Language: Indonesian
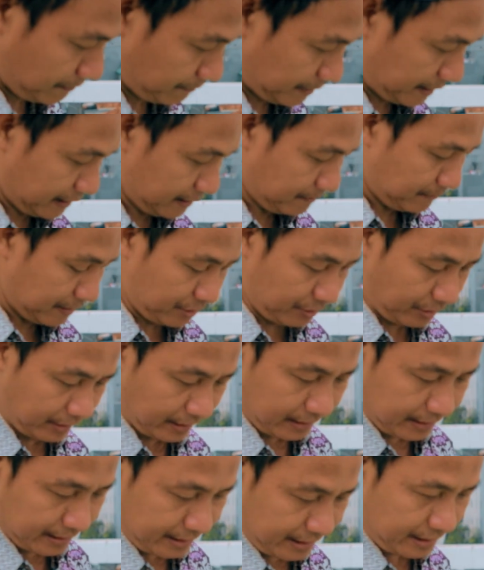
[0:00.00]
namanya
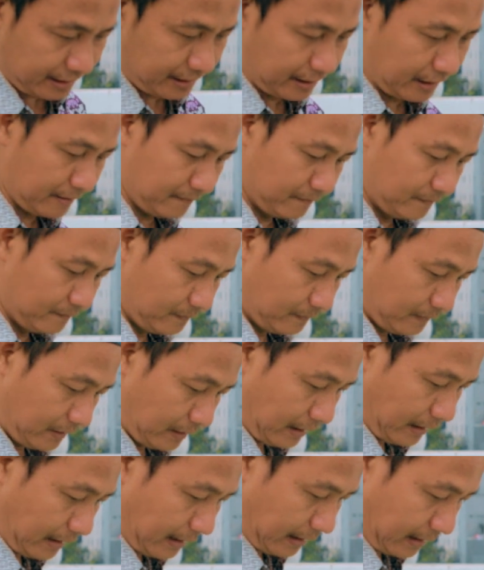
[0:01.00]
masukin ke sistem.
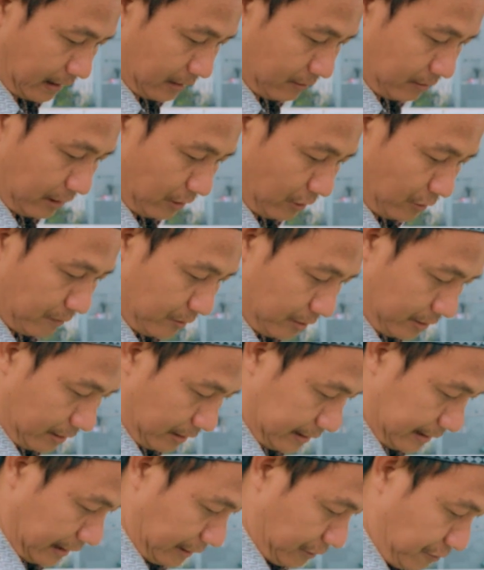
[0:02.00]
Ini karena udah
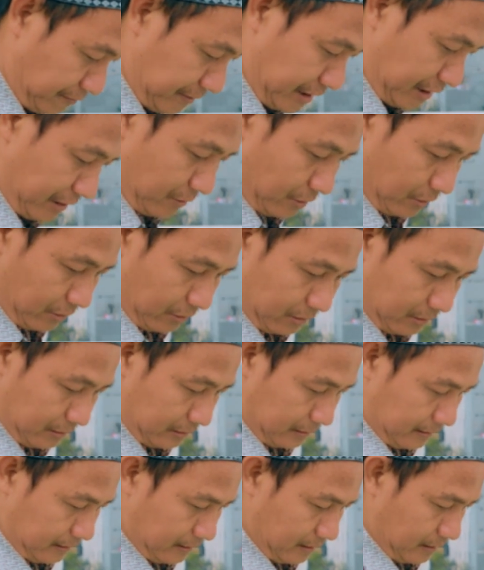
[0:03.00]
umur satu minggu.
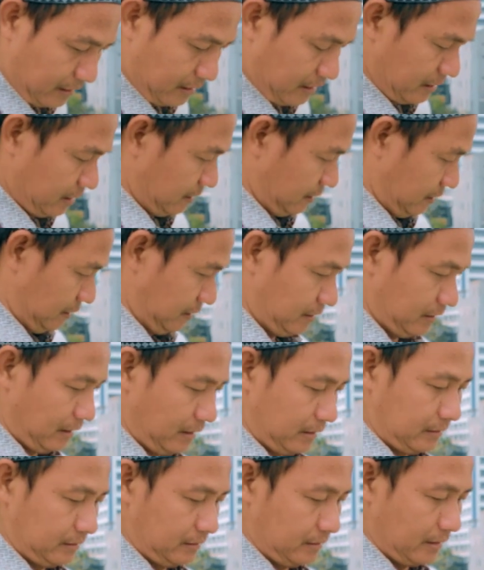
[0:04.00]

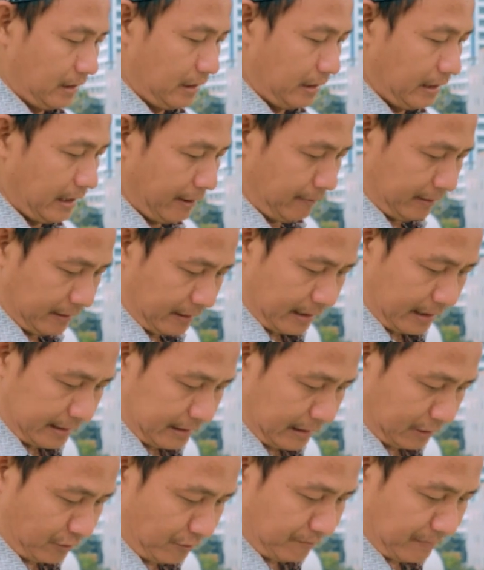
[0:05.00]
Jadi lewat
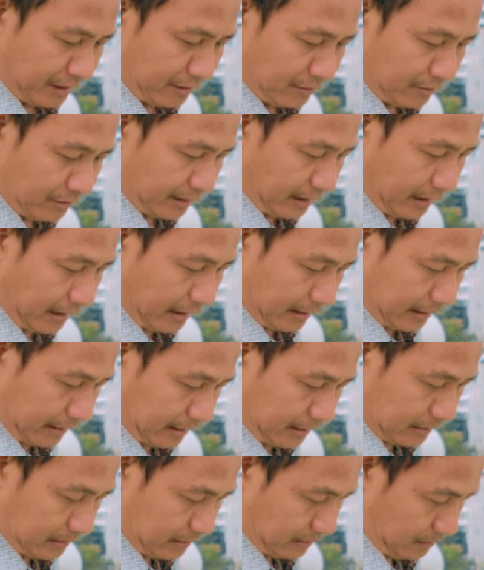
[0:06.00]
dari satu minggu dia
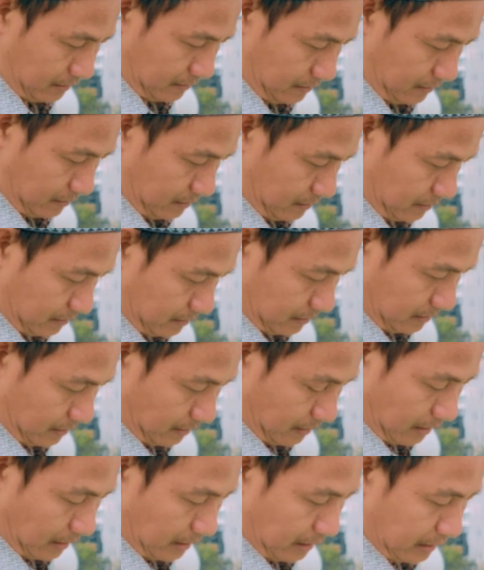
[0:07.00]
akan
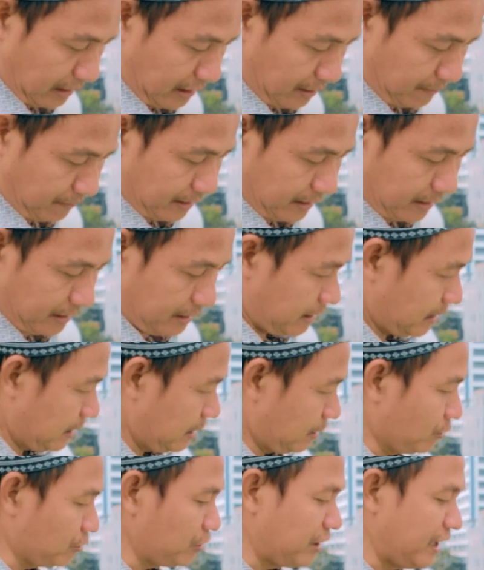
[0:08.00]
e,
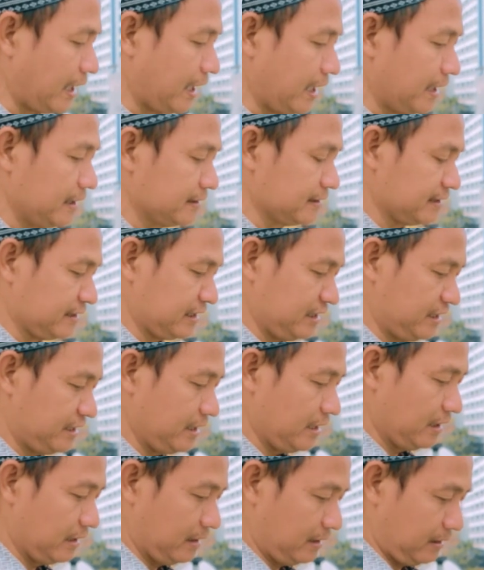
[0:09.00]
namanya kutilang
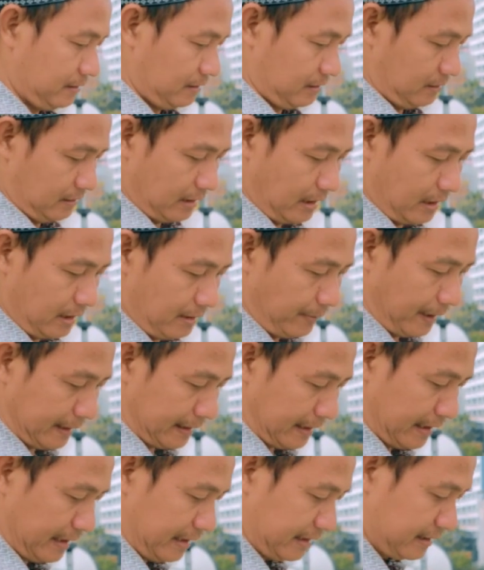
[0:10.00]
kecil. Jadi
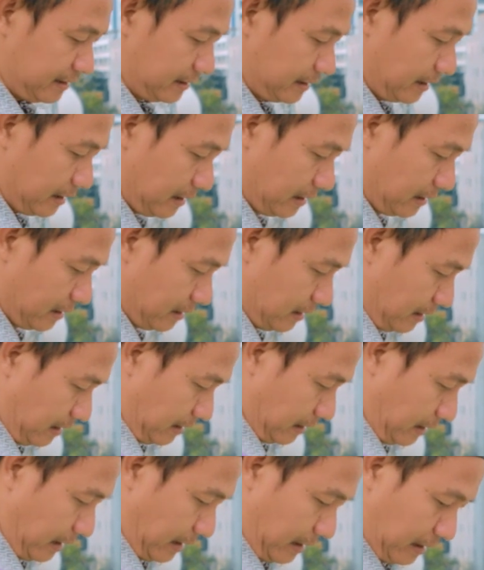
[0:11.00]
batangnya kecil,
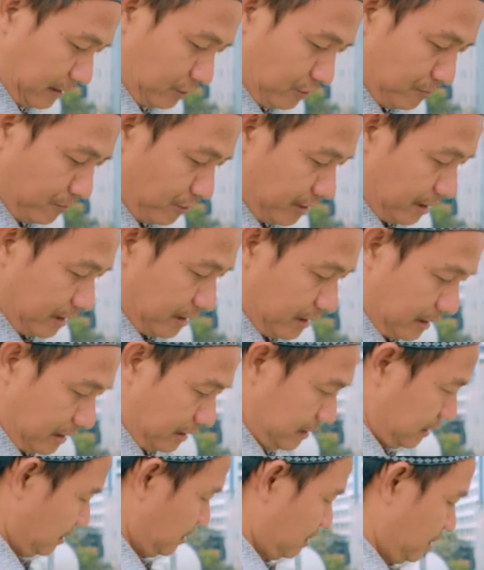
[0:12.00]
dia akan tumbuhnya
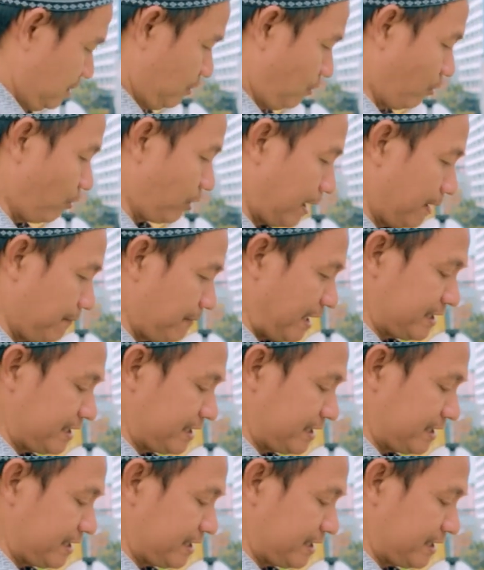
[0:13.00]
kurang